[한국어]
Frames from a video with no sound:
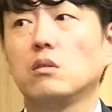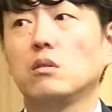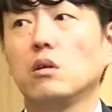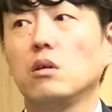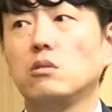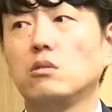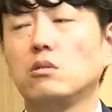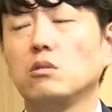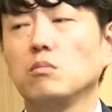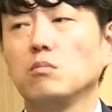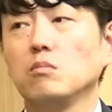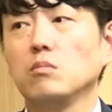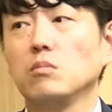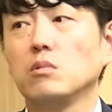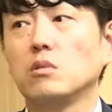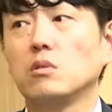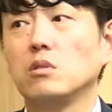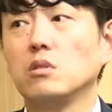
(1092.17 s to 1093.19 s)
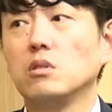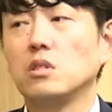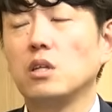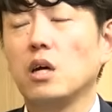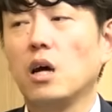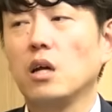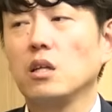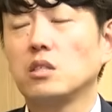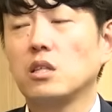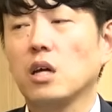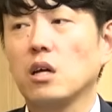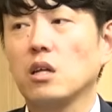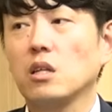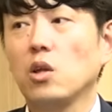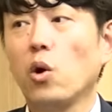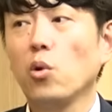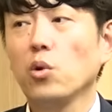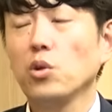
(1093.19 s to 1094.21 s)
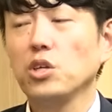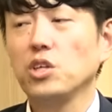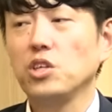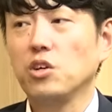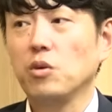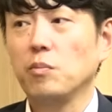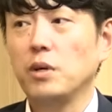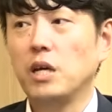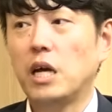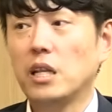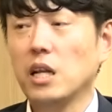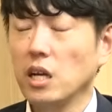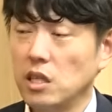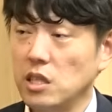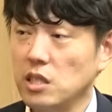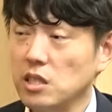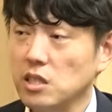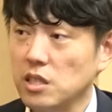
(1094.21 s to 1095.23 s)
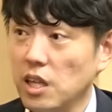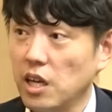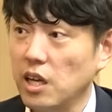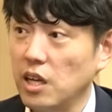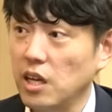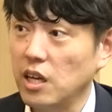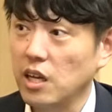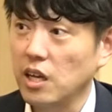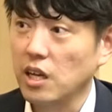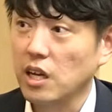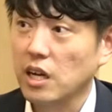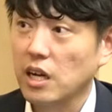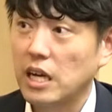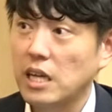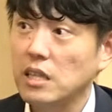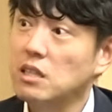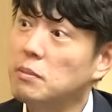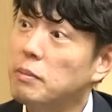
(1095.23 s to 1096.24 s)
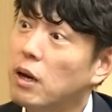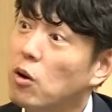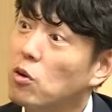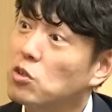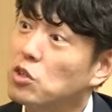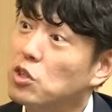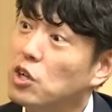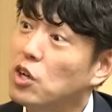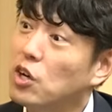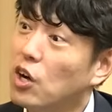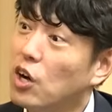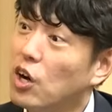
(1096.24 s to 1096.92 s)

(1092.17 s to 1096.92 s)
이때쯤 등장한 제가 떠오르는 기업이 하나 있는데 카티바거든요.